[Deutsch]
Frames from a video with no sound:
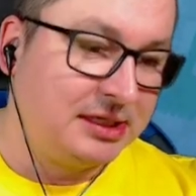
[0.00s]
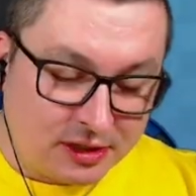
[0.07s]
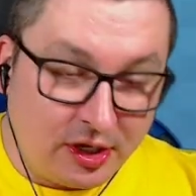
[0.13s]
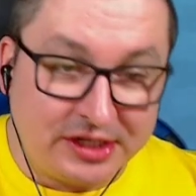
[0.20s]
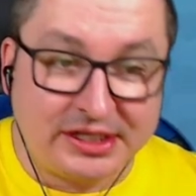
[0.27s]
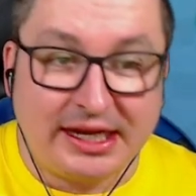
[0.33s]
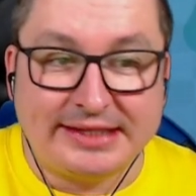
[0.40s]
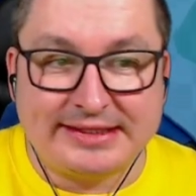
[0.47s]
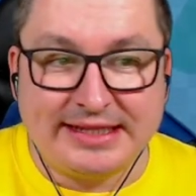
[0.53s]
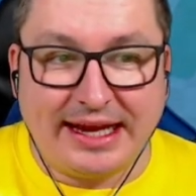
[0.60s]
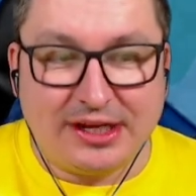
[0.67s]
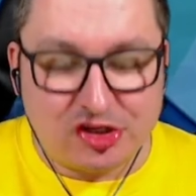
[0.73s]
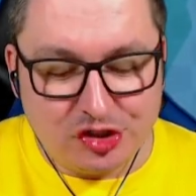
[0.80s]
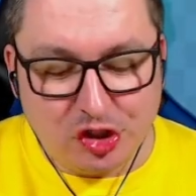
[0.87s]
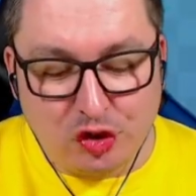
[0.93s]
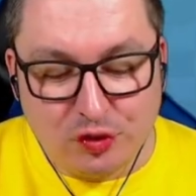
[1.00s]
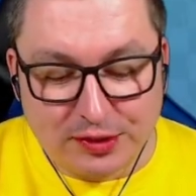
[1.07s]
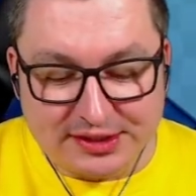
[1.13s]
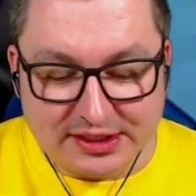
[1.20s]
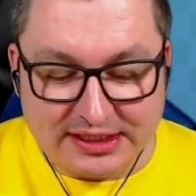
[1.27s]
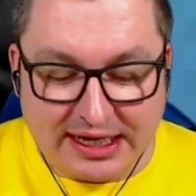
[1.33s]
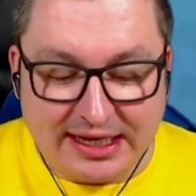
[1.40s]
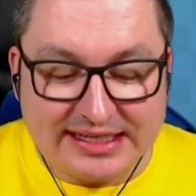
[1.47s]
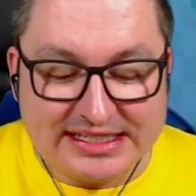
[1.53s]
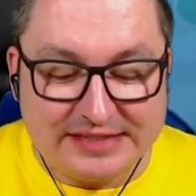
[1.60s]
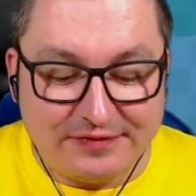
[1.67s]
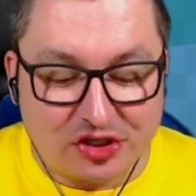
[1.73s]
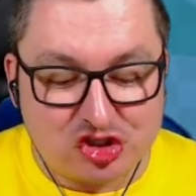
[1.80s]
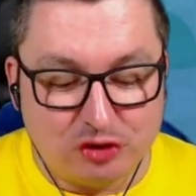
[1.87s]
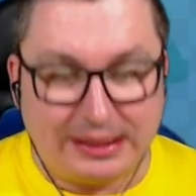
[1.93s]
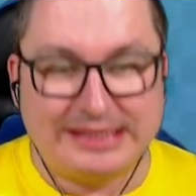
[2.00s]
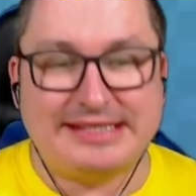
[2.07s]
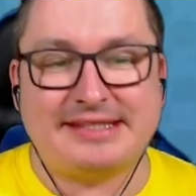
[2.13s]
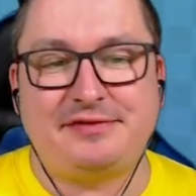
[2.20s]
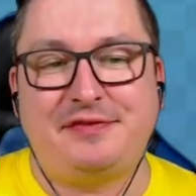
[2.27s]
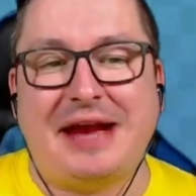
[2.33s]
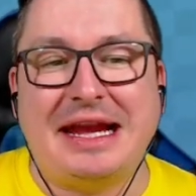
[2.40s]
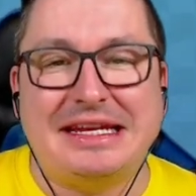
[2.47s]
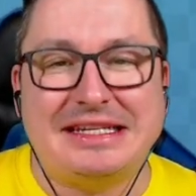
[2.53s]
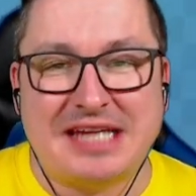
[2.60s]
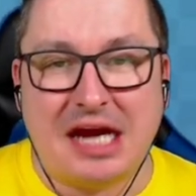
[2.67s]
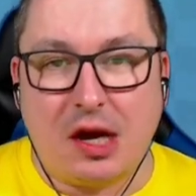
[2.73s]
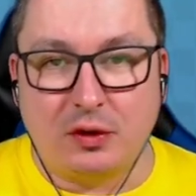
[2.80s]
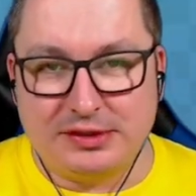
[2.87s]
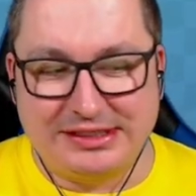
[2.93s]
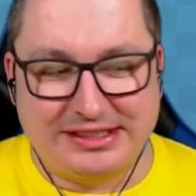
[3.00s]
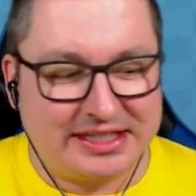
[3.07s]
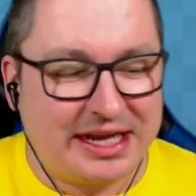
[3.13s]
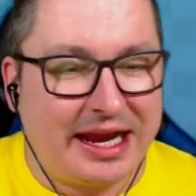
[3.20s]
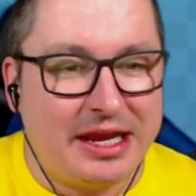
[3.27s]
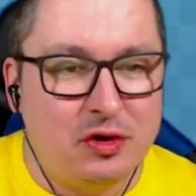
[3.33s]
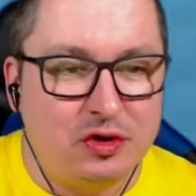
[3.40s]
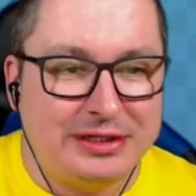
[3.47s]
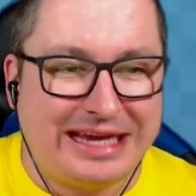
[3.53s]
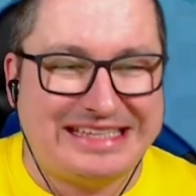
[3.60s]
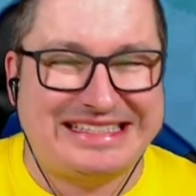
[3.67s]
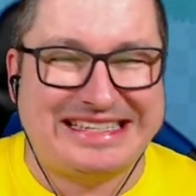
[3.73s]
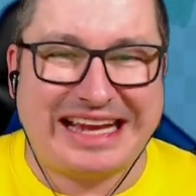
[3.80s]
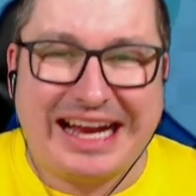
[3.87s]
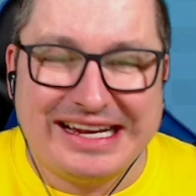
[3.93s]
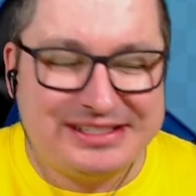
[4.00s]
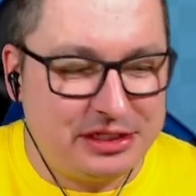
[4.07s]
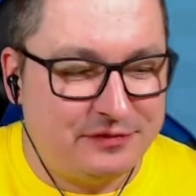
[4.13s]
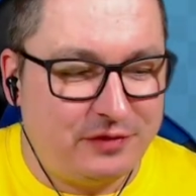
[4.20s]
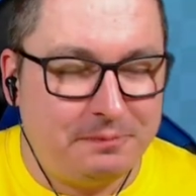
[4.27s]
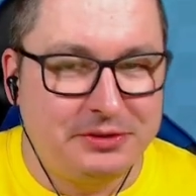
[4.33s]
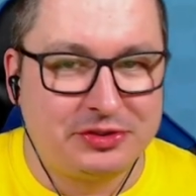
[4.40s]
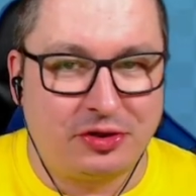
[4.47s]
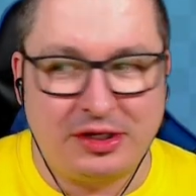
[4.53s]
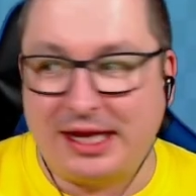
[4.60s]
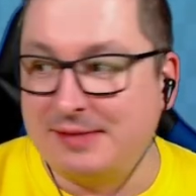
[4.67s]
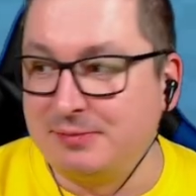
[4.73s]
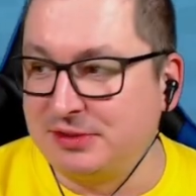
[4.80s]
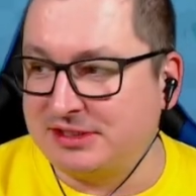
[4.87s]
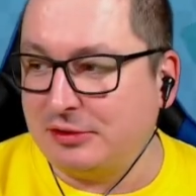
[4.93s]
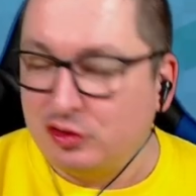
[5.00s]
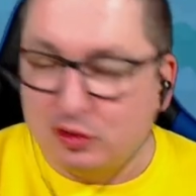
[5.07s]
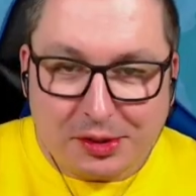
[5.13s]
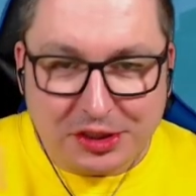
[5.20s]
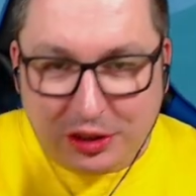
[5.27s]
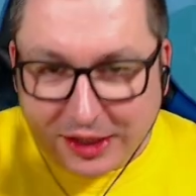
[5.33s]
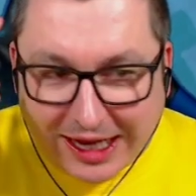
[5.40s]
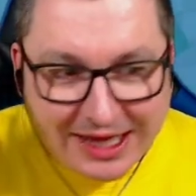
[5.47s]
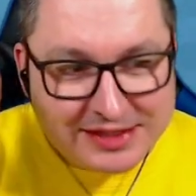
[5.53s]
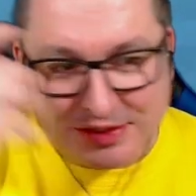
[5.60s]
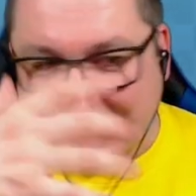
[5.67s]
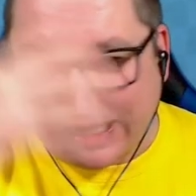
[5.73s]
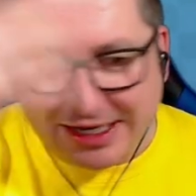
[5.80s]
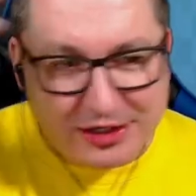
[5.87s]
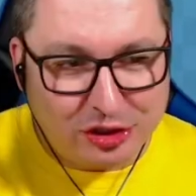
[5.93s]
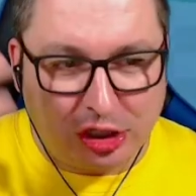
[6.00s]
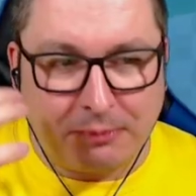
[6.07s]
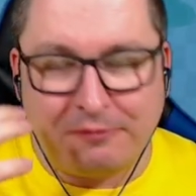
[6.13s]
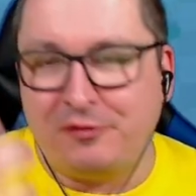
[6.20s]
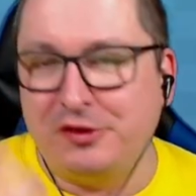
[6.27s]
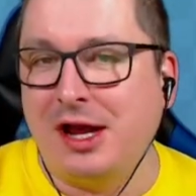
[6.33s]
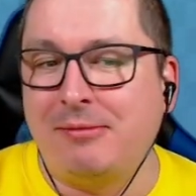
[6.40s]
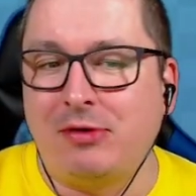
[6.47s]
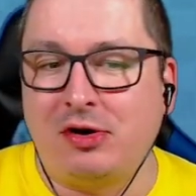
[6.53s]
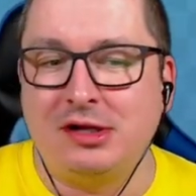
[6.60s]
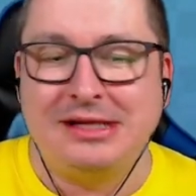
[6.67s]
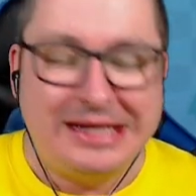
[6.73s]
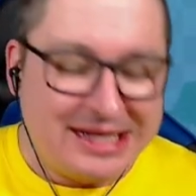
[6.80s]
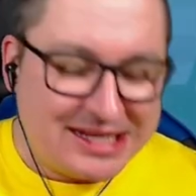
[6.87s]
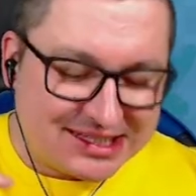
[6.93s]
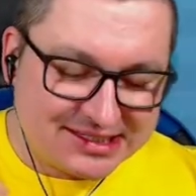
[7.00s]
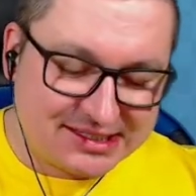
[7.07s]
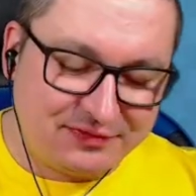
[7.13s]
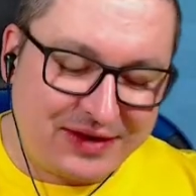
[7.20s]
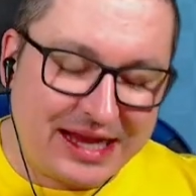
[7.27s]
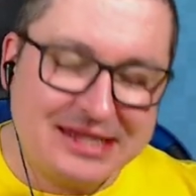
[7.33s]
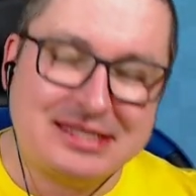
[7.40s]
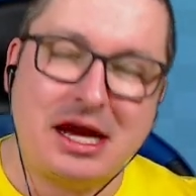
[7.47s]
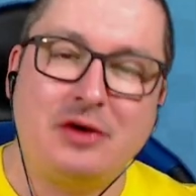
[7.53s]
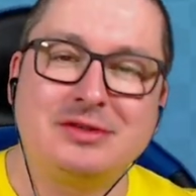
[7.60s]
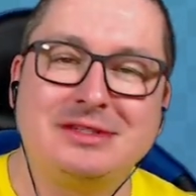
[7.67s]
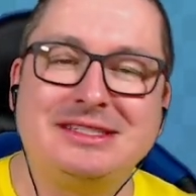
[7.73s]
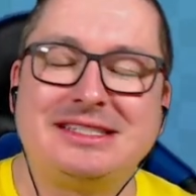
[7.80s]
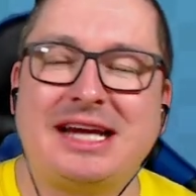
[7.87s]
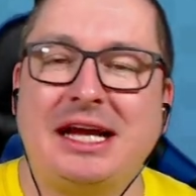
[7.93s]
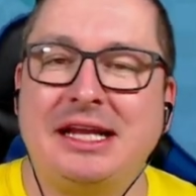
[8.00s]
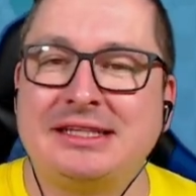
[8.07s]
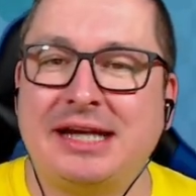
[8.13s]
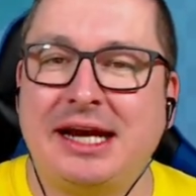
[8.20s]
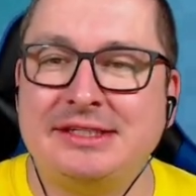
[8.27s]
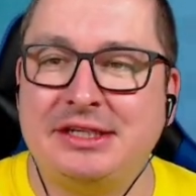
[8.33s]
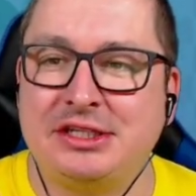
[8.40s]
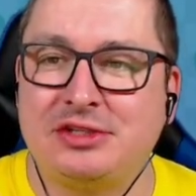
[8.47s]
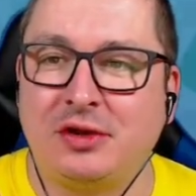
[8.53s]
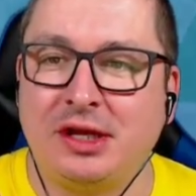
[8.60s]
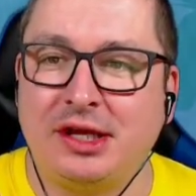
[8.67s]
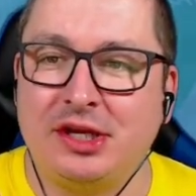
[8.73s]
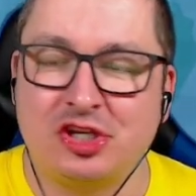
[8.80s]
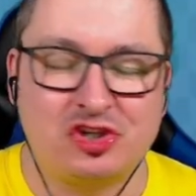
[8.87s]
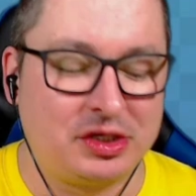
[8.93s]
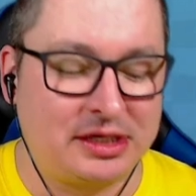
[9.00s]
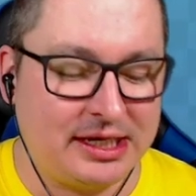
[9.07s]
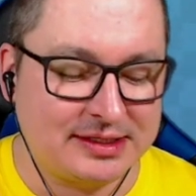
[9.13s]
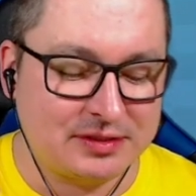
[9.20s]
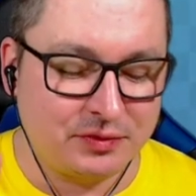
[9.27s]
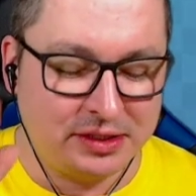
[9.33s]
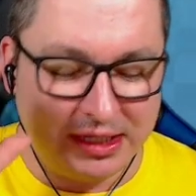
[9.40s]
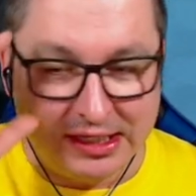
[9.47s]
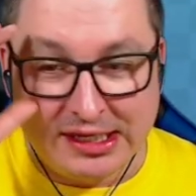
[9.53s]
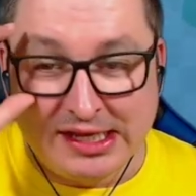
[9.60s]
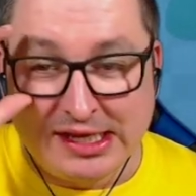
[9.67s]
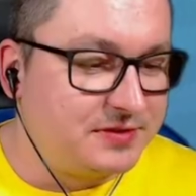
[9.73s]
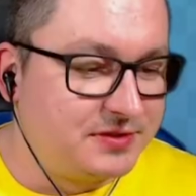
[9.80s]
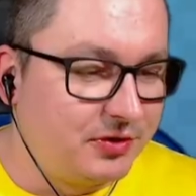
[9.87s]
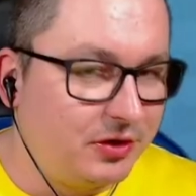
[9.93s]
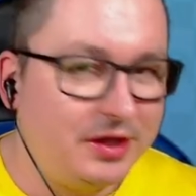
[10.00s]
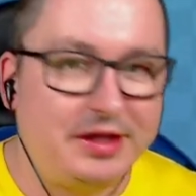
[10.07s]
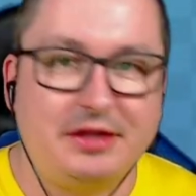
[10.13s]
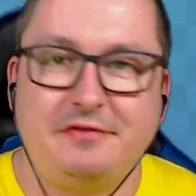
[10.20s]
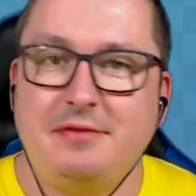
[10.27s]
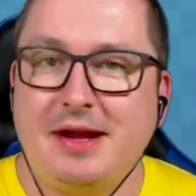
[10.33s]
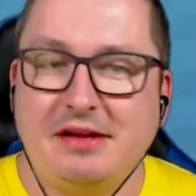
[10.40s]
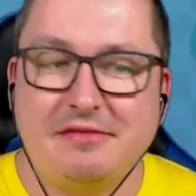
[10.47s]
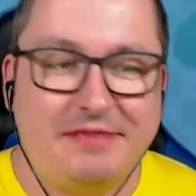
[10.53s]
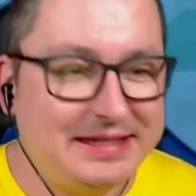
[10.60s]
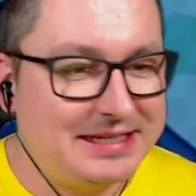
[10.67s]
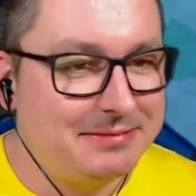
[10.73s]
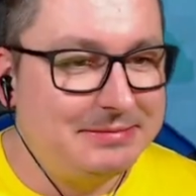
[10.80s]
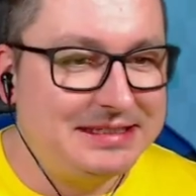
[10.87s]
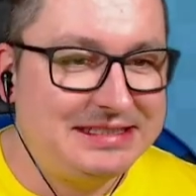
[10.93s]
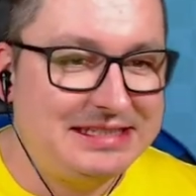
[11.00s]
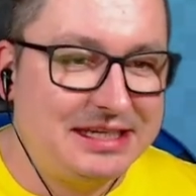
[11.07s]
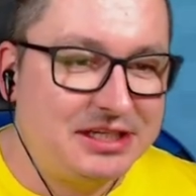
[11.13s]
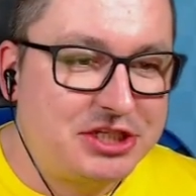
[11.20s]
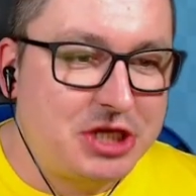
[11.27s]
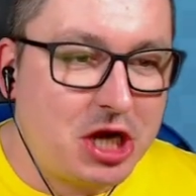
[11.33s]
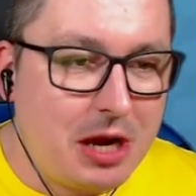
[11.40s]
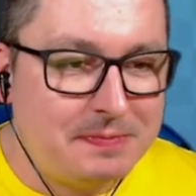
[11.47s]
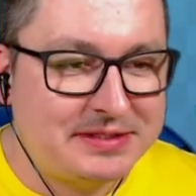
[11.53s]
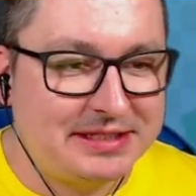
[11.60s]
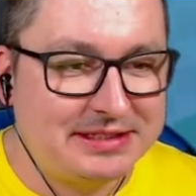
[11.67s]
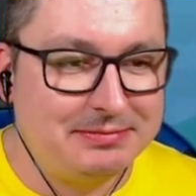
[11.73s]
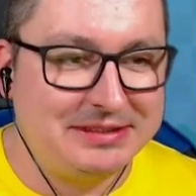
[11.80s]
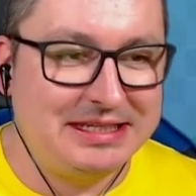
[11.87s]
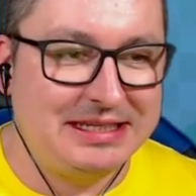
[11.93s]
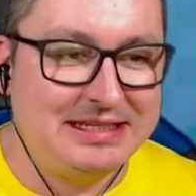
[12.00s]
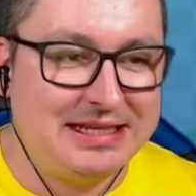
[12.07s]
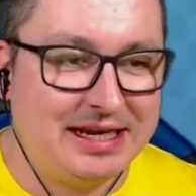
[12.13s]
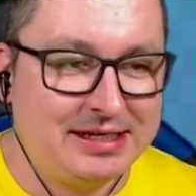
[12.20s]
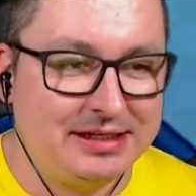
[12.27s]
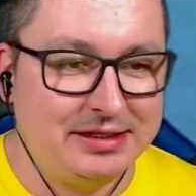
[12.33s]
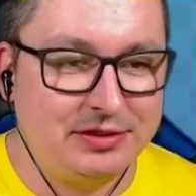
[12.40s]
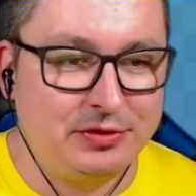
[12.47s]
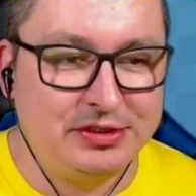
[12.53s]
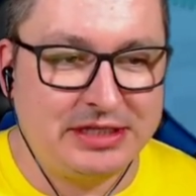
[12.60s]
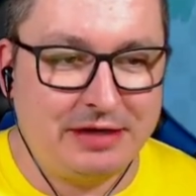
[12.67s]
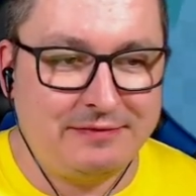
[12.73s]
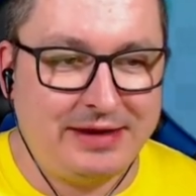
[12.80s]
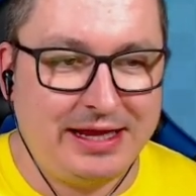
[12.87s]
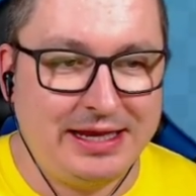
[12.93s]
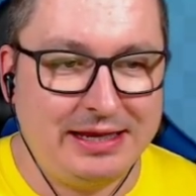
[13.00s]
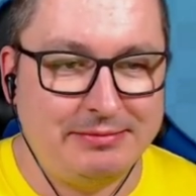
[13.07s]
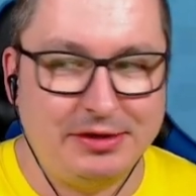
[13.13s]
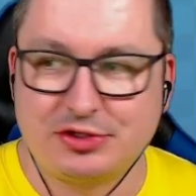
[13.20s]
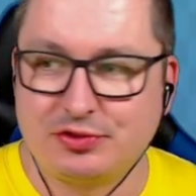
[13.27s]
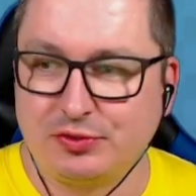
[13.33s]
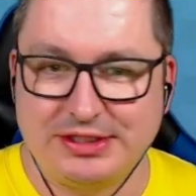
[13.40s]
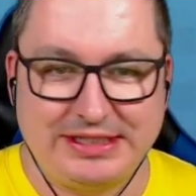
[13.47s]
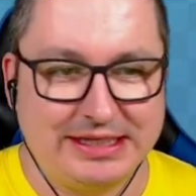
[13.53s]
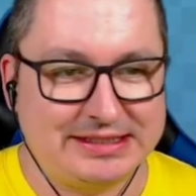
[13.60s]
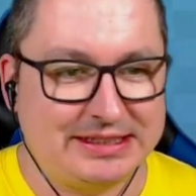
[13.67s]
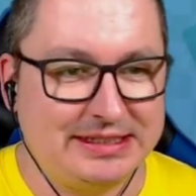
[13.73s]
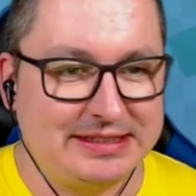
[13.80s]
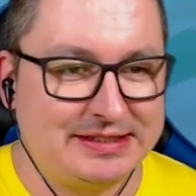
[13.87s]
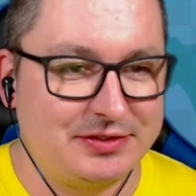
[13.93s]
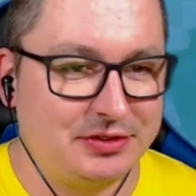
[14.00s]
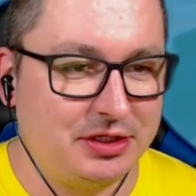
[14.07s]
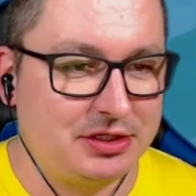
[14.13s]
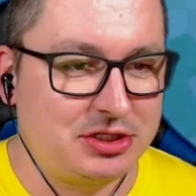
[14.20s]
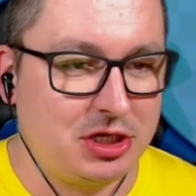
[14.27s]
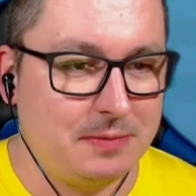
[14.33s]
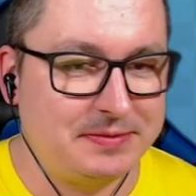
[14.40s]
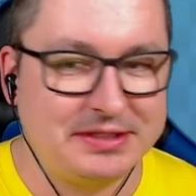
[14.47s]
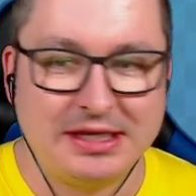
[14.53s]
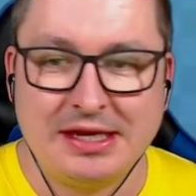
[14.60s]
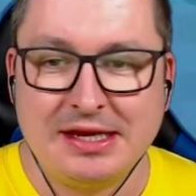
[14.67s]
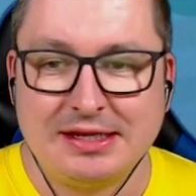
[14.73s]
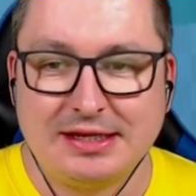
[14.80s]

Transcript: Leute, also allein schon die Hüte, ja, sind wir schon bei 2330 Woppi-Dollar. Ihr müsst dann nur mal die, also alle Köpfe in der Mall, 2330 Dollar. Ist schon krass, oder? So, Leute, wir machen weiter mit den Tops. Also mit den Jacken, Hüte haben wir alle immer durch. Jetzt geht's zu den Tops.